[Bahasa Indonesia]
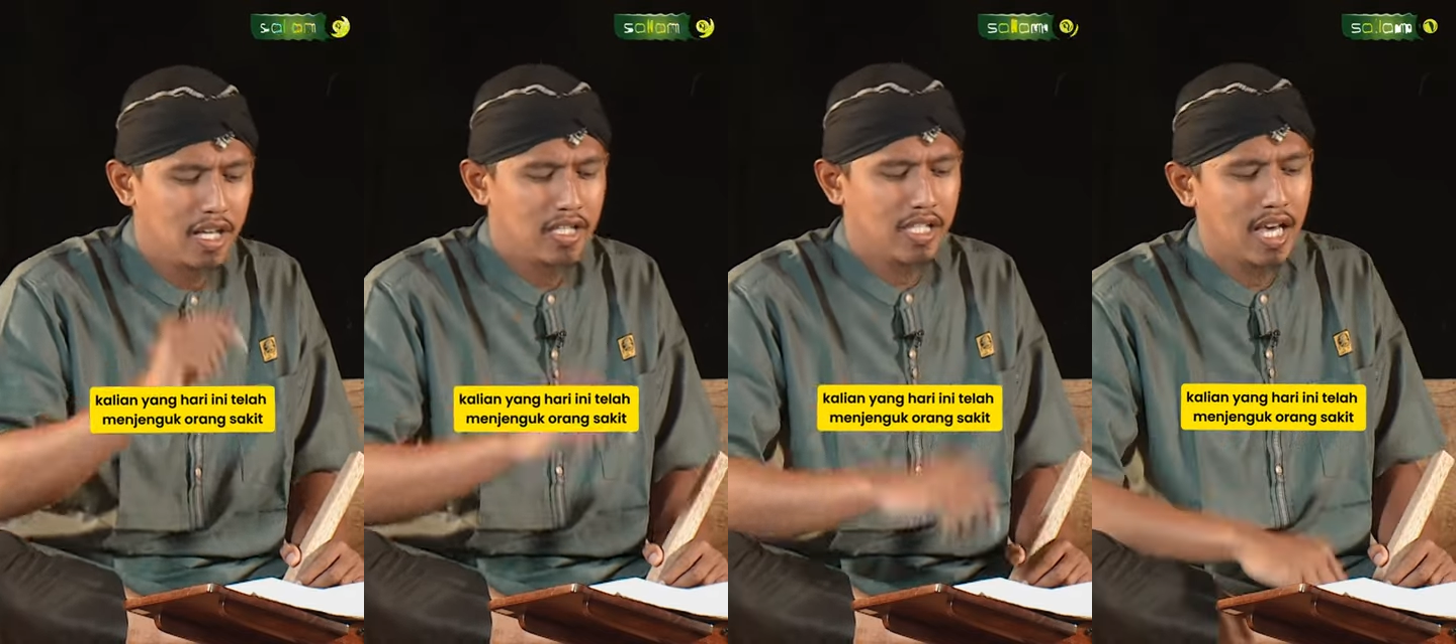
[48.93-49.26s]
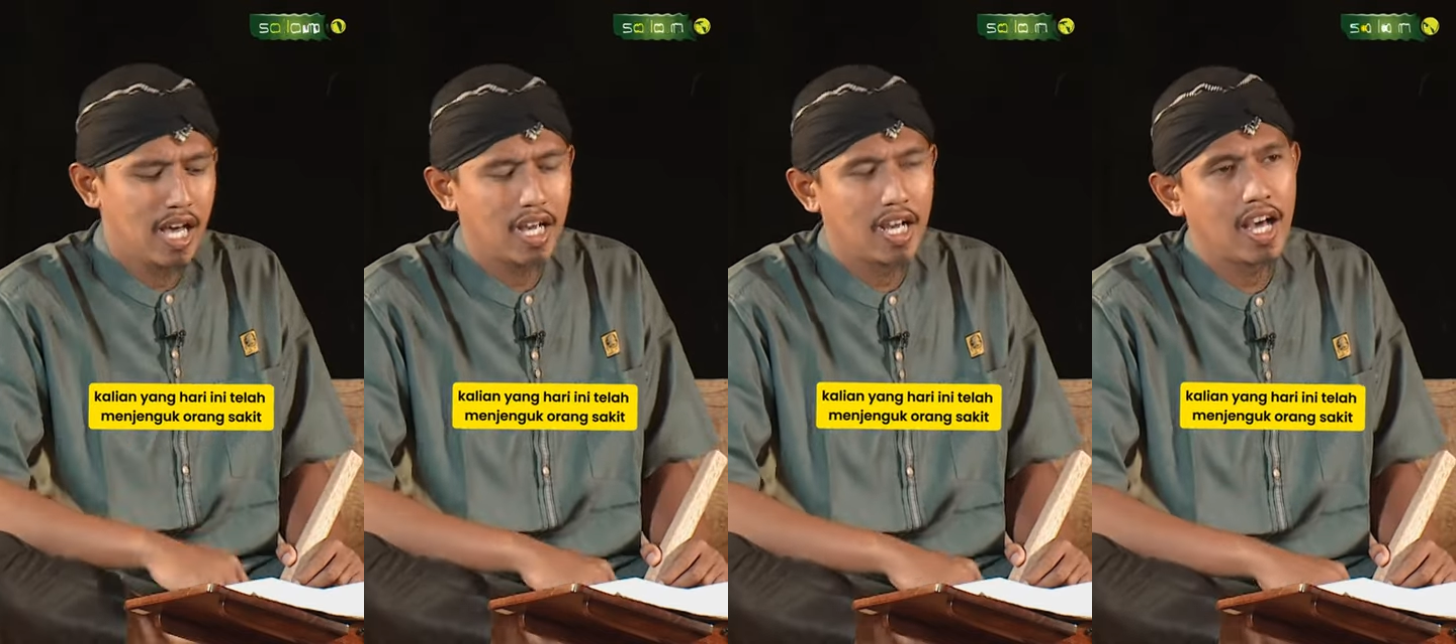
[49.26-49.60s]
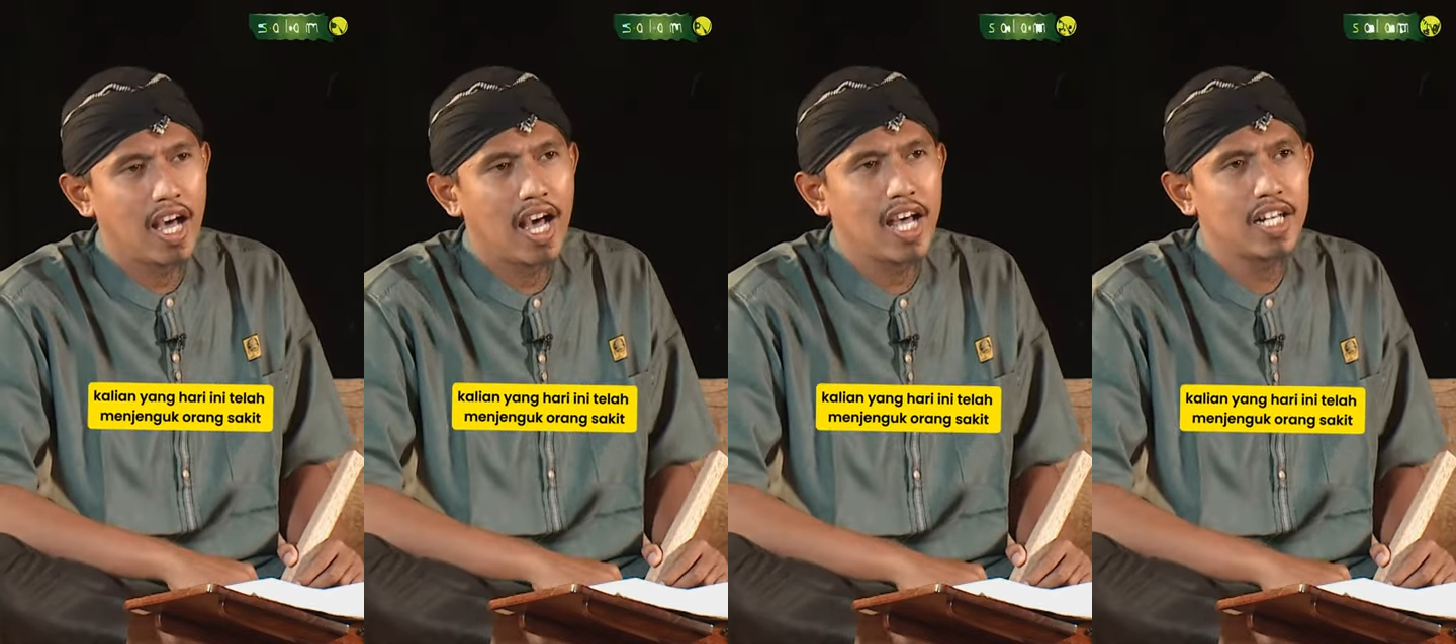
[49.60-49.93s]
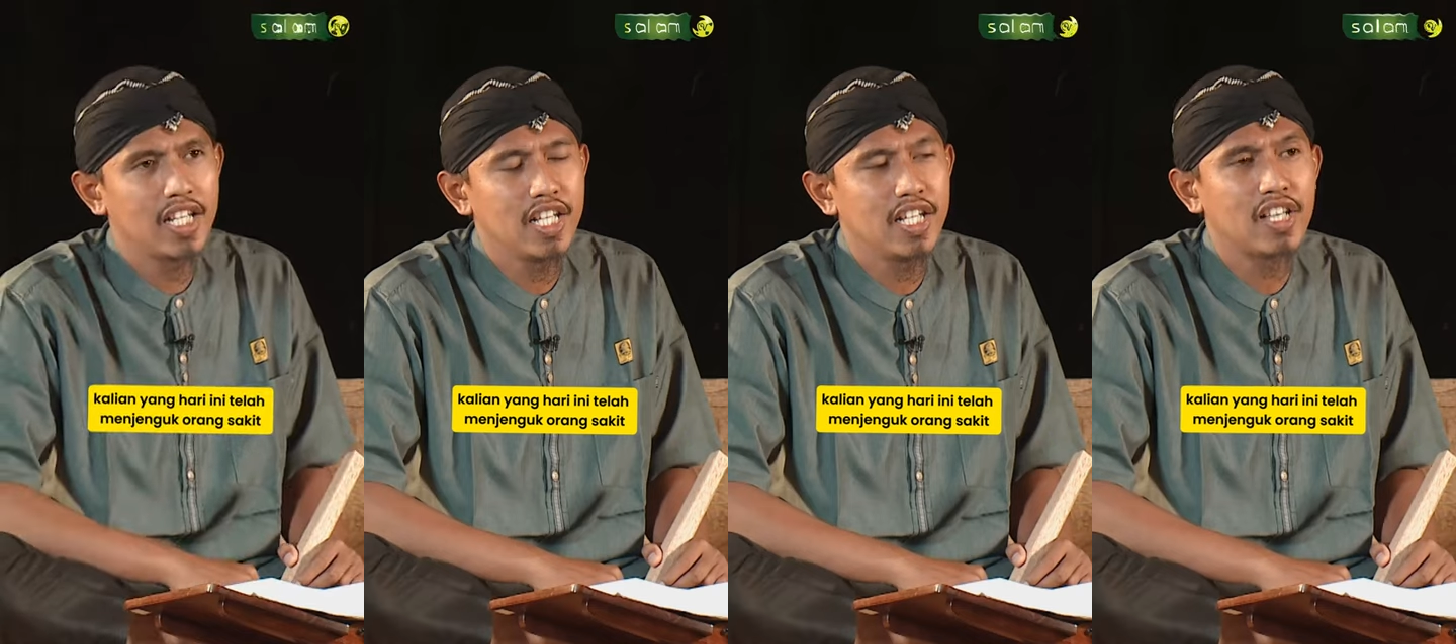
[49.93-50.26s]
yang
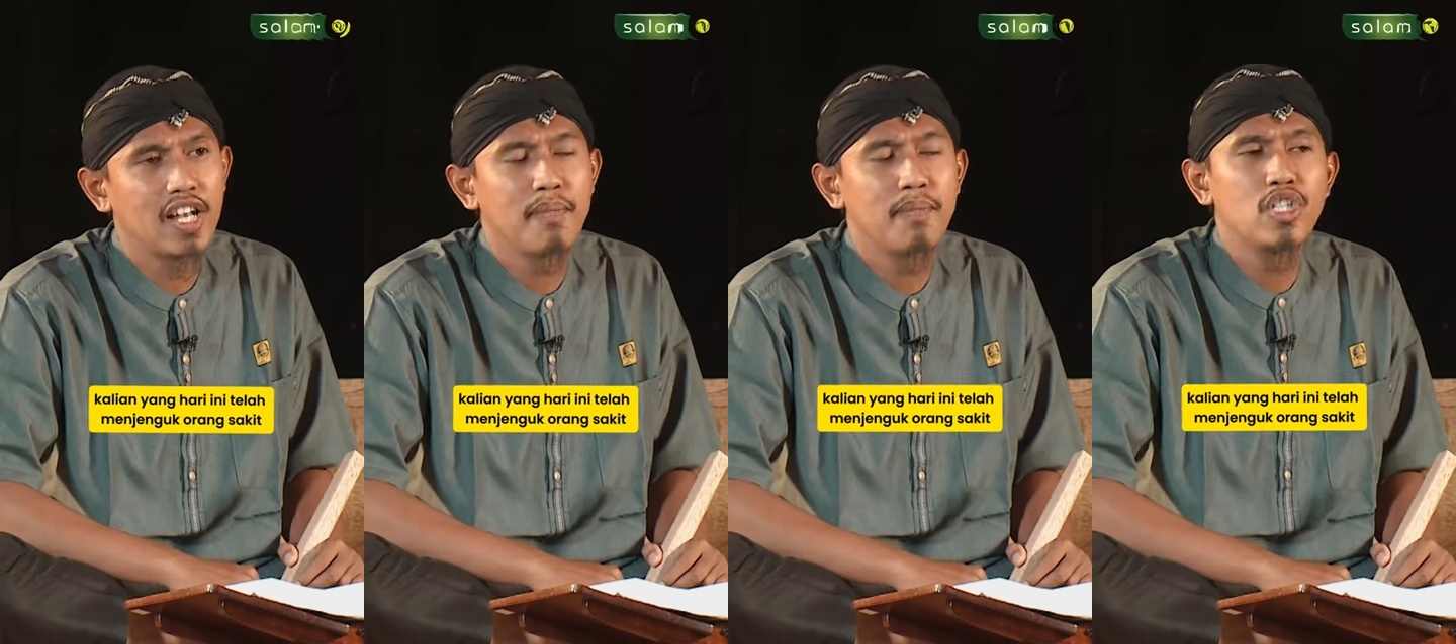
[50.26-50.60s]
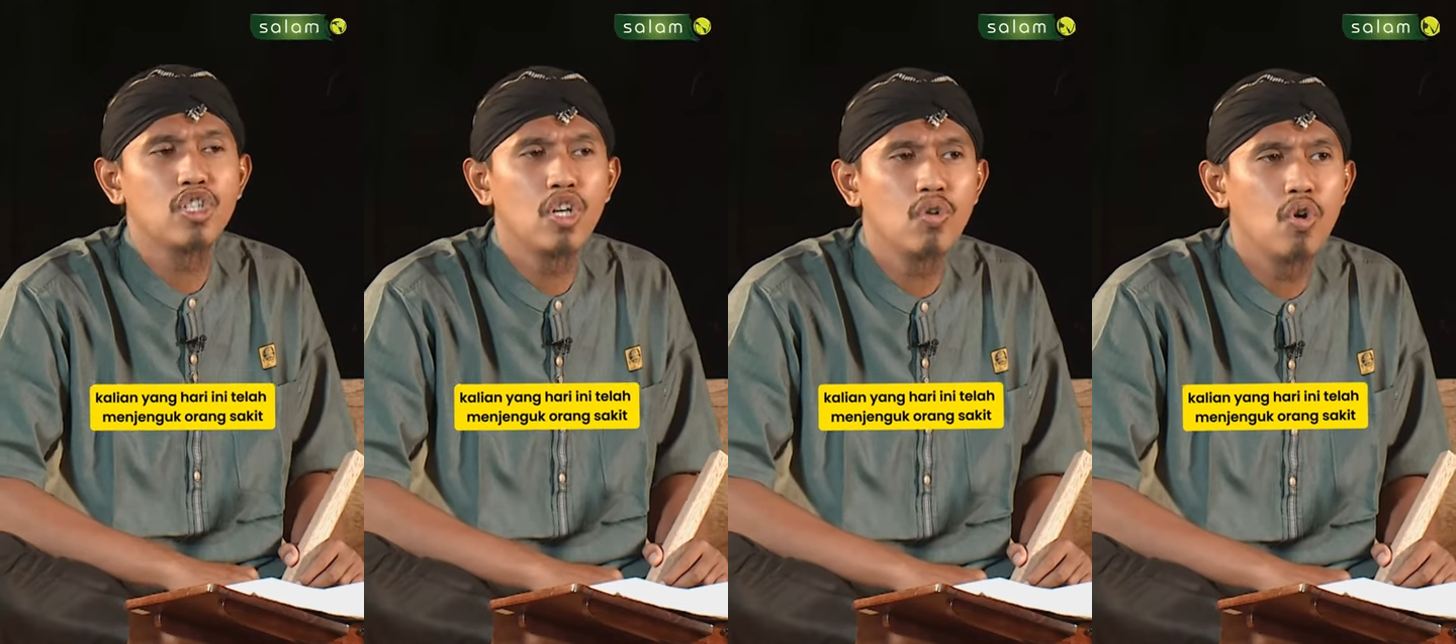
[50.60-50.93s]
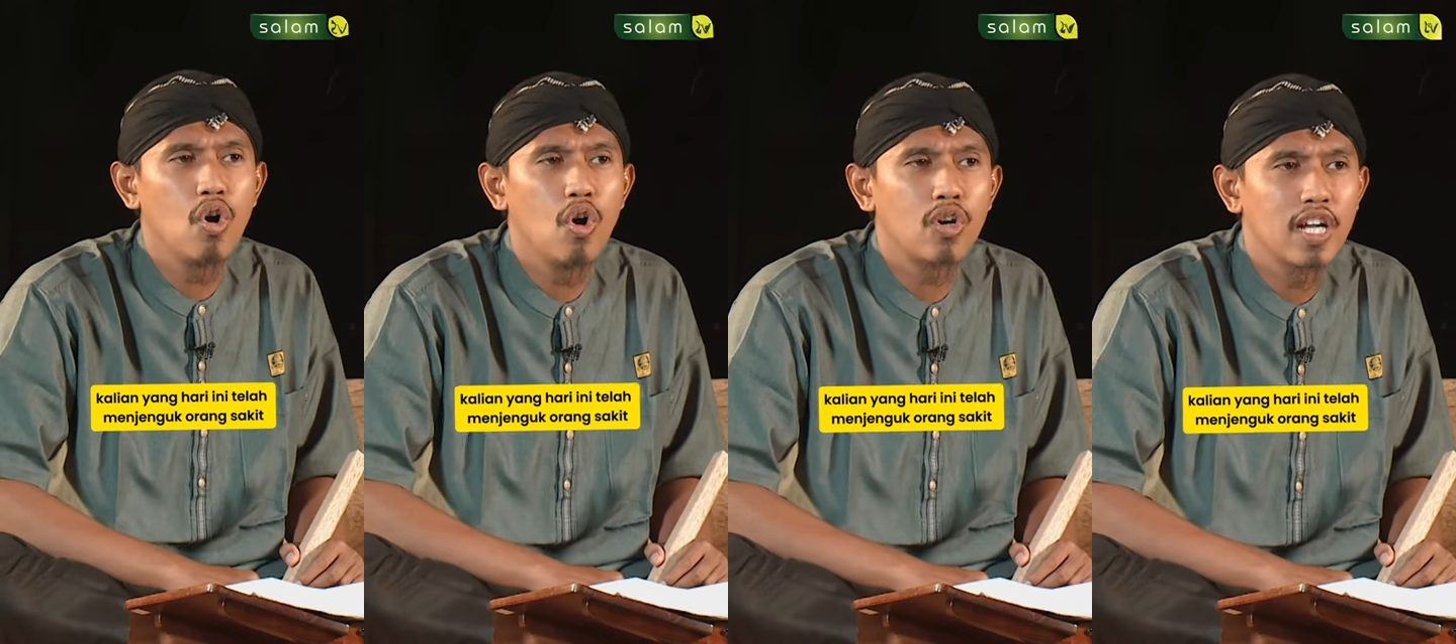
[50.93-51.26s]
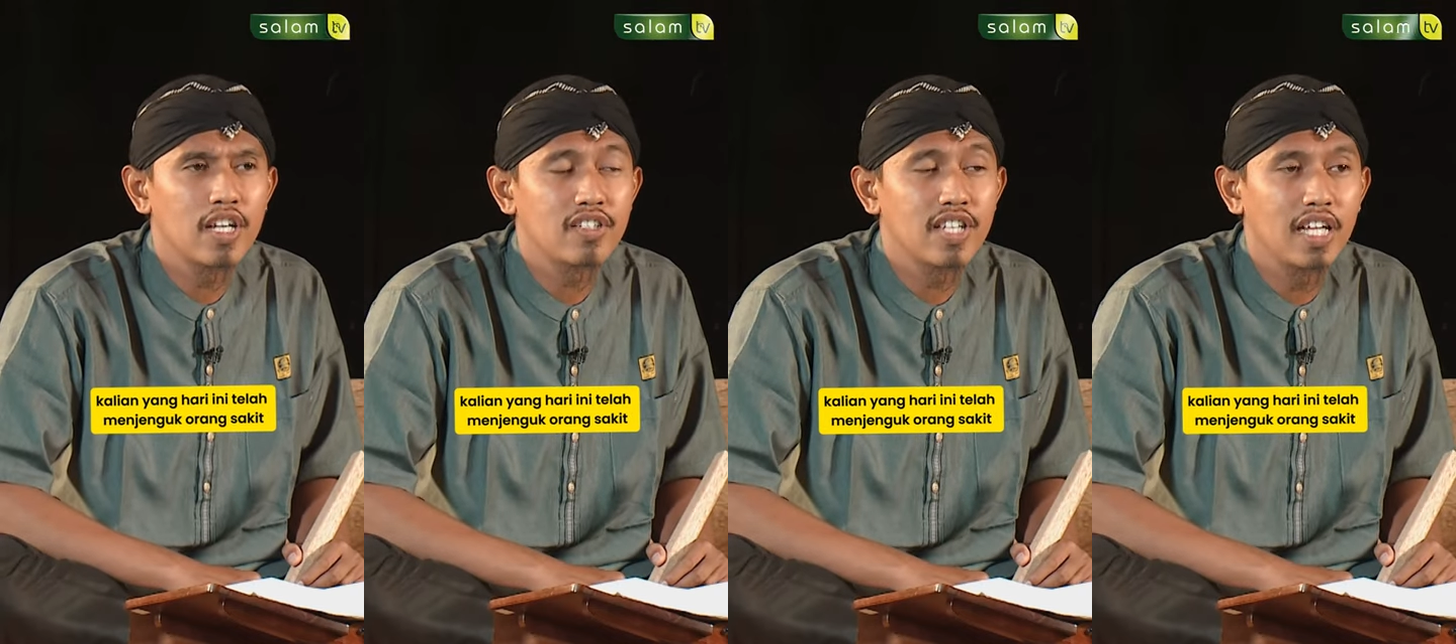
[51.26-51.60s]
hari ini telah menjenguk
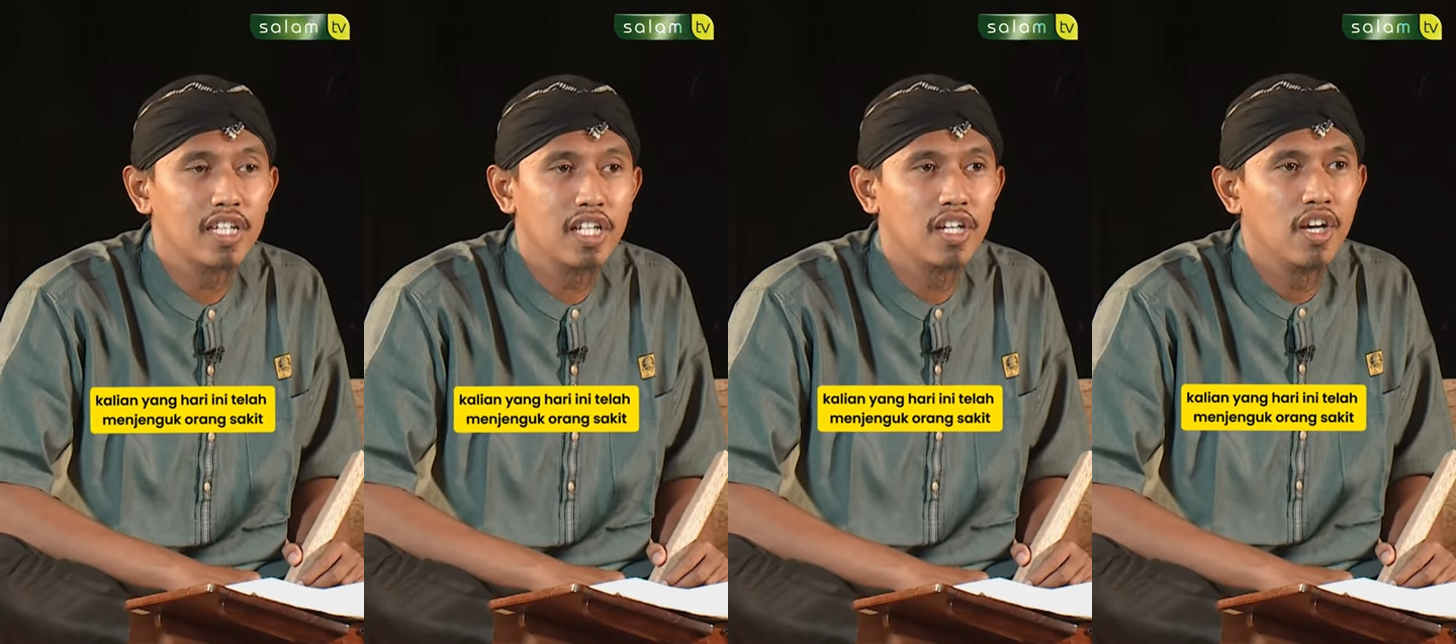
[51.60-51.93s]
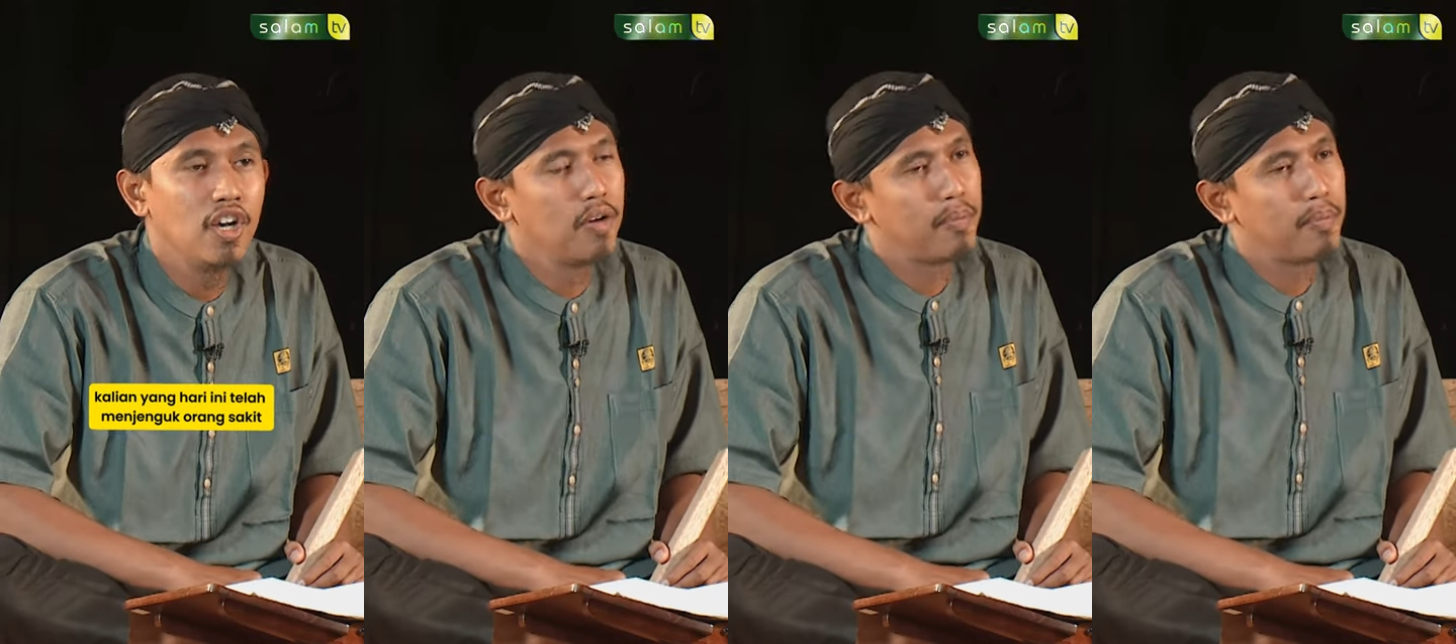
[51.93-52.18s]
orang sakit?